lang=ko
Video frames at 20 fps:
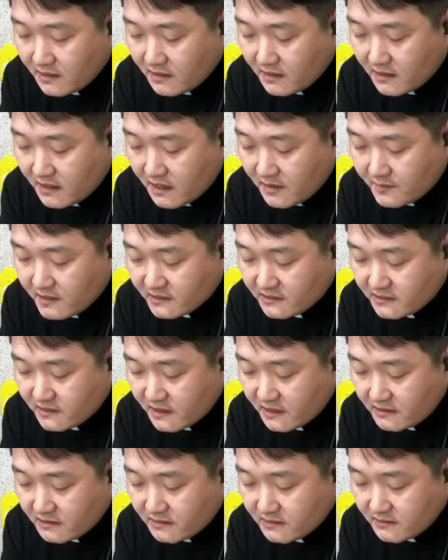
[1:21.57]

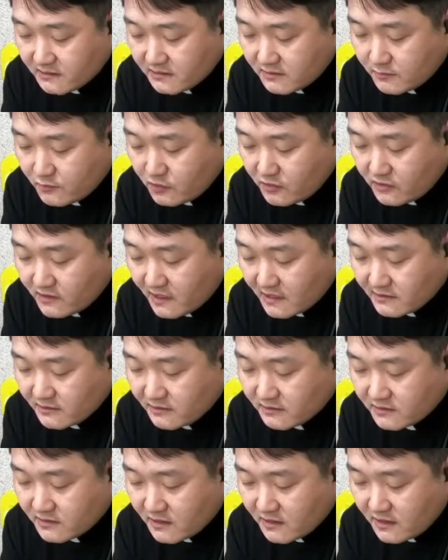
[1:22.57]
아마치아는
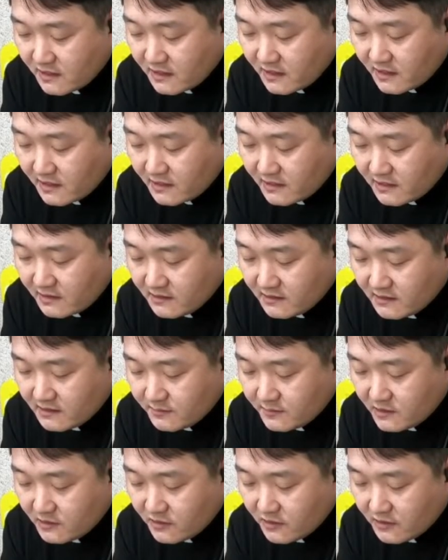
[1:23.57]
스물다섯 살에
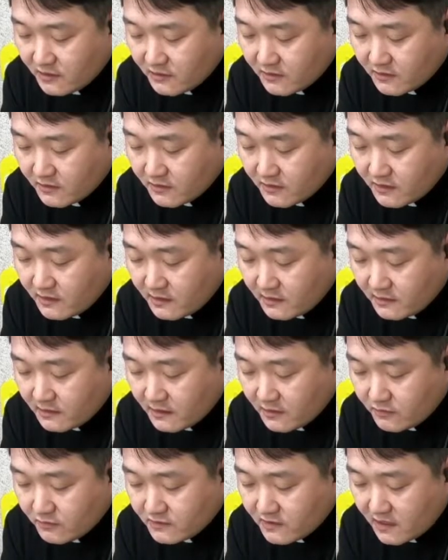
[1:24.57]
임금이 되어
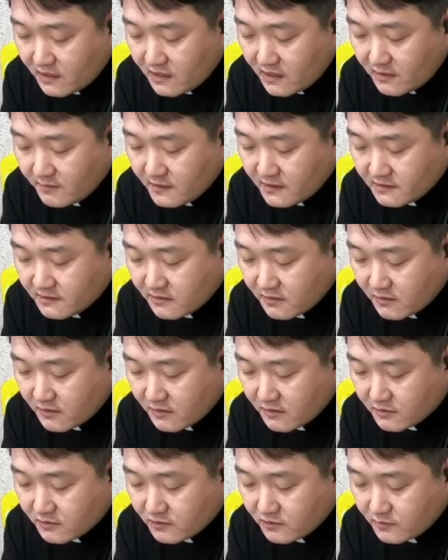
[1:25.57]

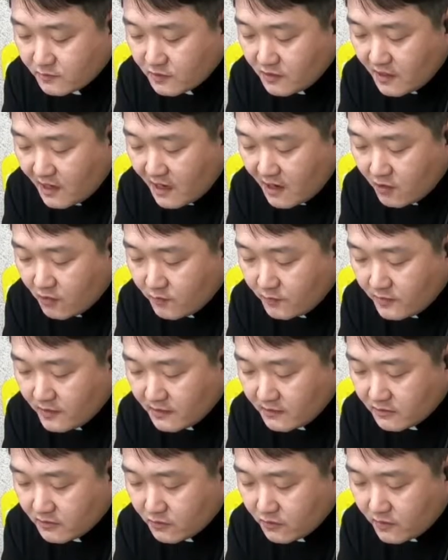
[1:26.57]
예루살렘에서 스물아홉 해
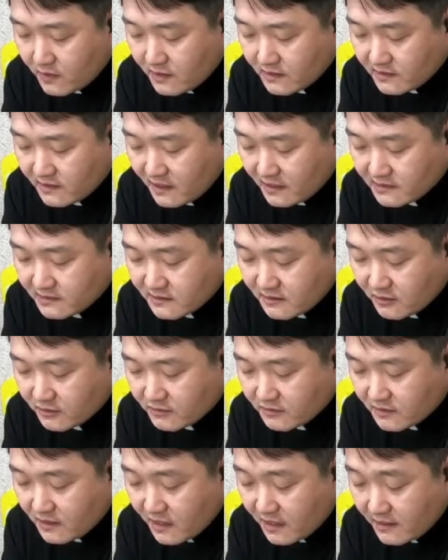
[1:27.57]
동안
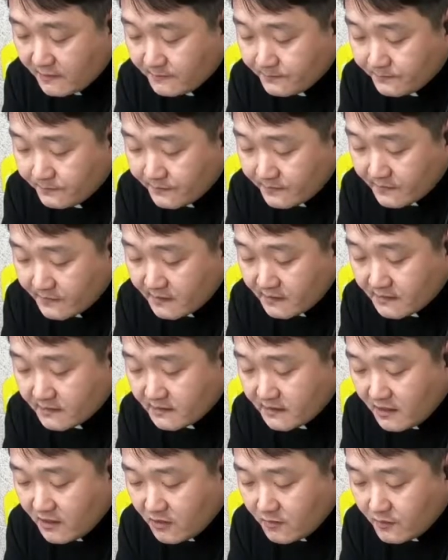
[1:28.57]
다스렸다.
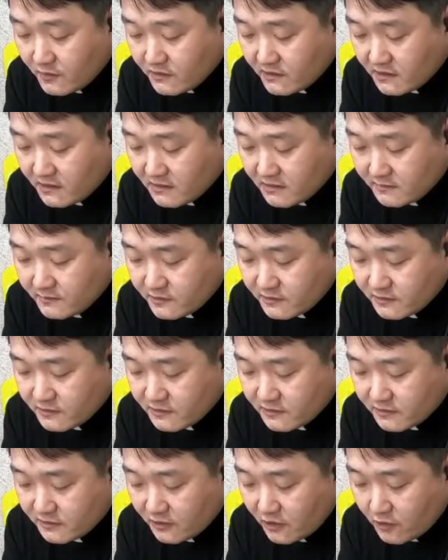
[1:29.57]
그의 어머니
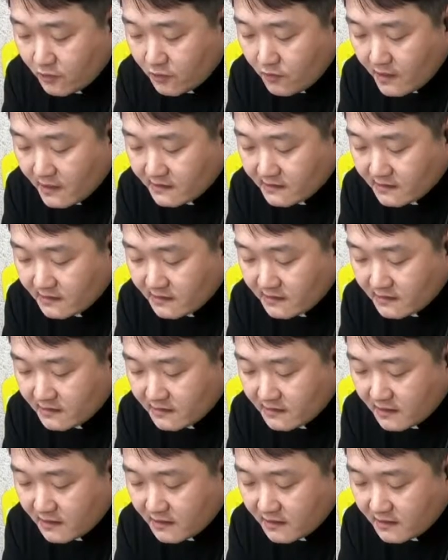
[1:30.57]
이름은
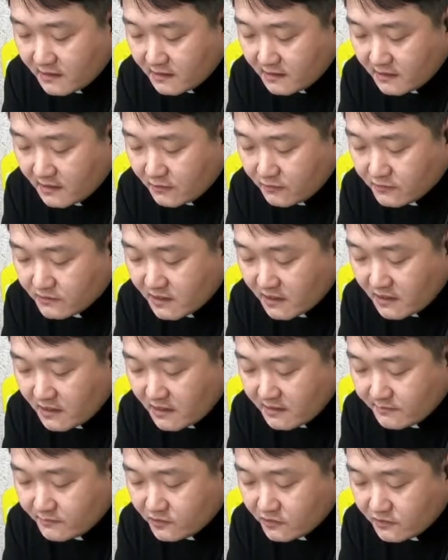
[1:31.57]
여호아딘인데
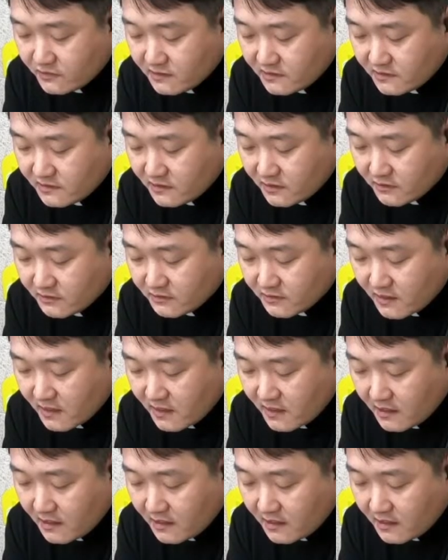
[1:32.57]
예루살렘 출신이었다.